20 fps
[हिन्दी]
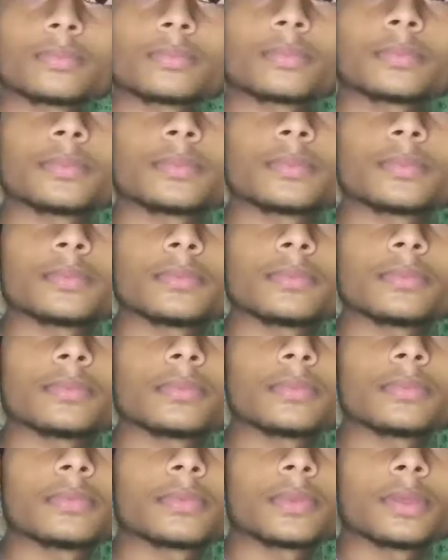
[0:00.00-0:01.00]
हैं वरना
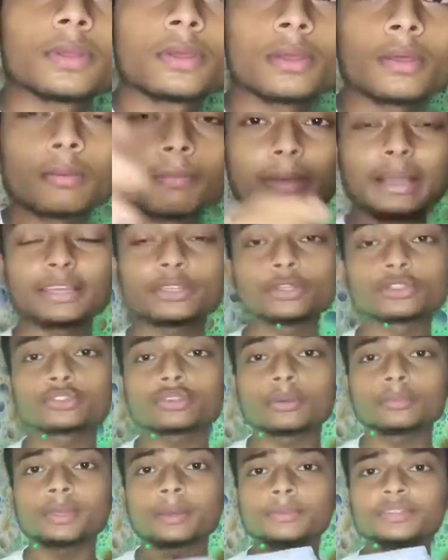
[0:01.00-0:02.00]
दिक्कत बाकी
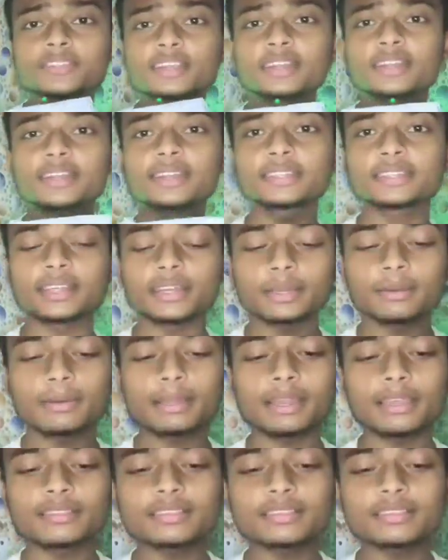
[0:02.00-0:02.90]
दोस्तों अभी हम इसे कट करने वाले हैं